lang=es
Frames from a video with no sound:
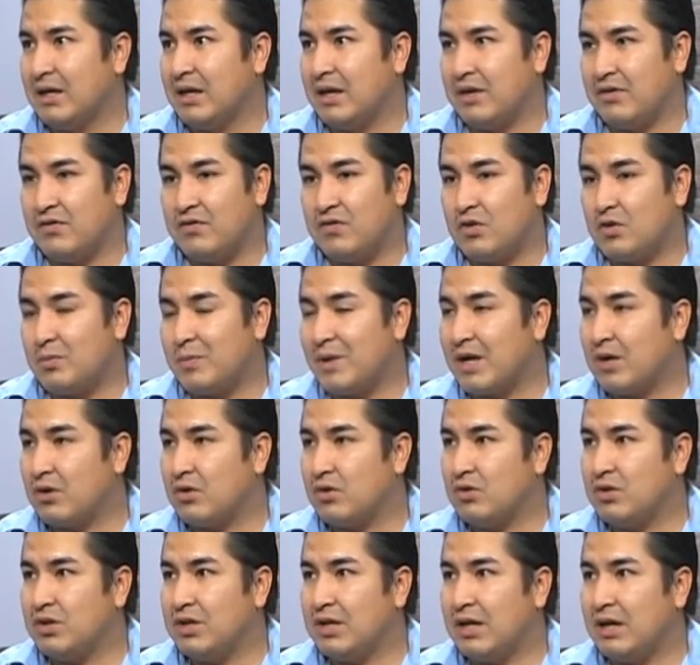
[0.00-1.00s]
en forma
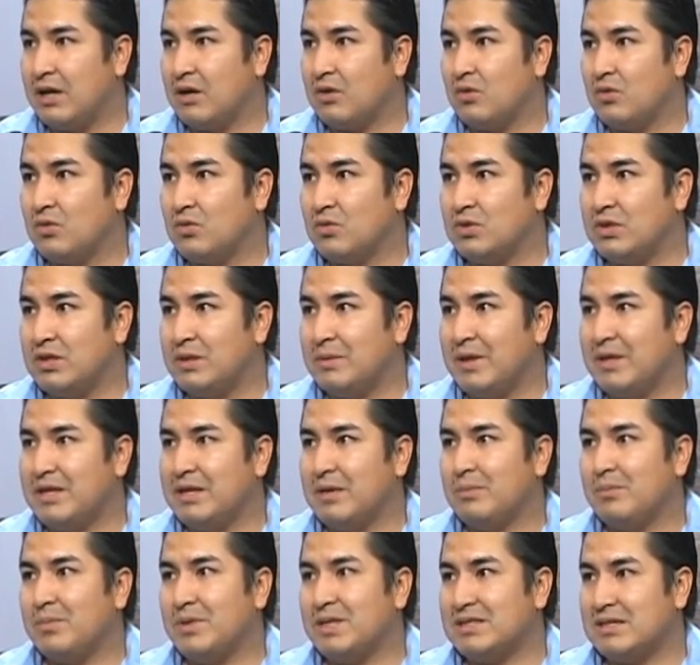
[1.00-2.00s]
crónica la conjuntiva y
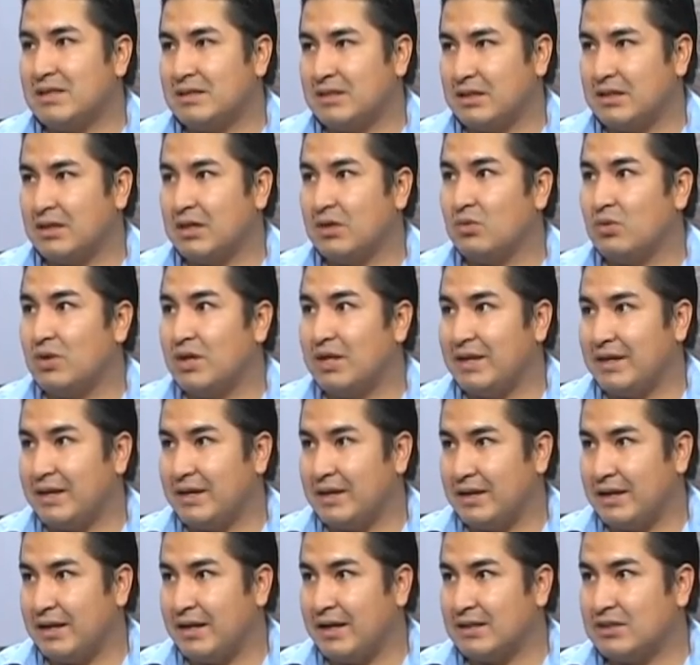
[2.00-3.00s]
empiece a tener una
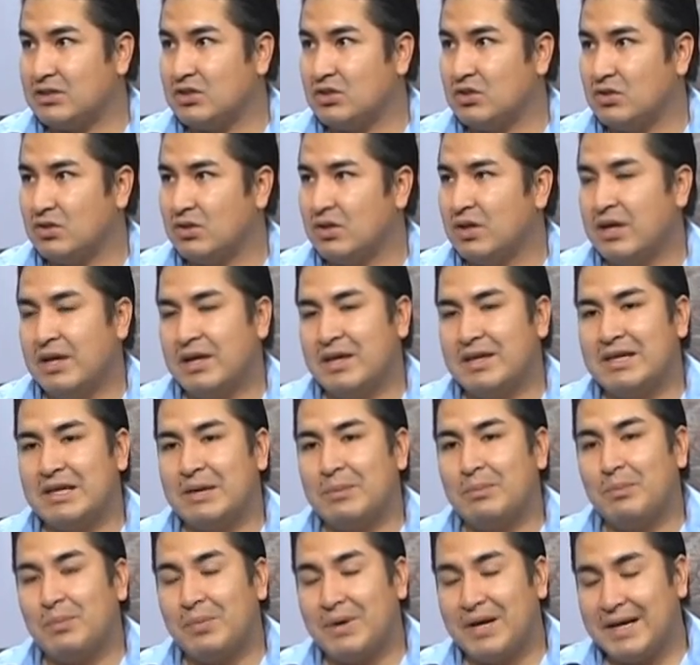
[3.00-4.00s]
degeneración y
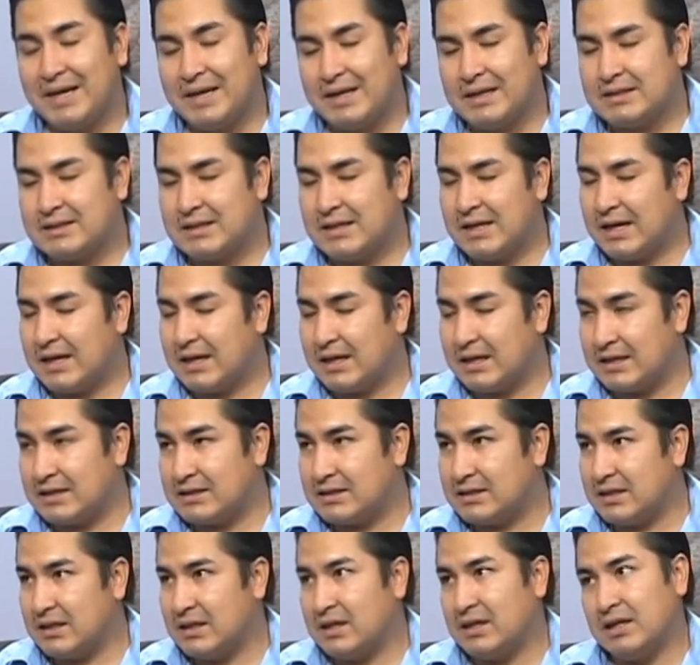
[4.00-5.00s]
empiece a
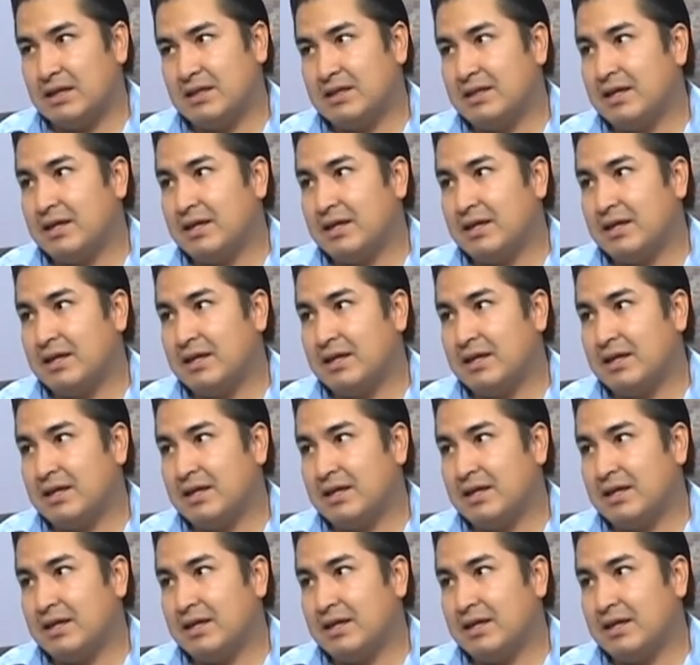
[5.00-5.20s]
crecer el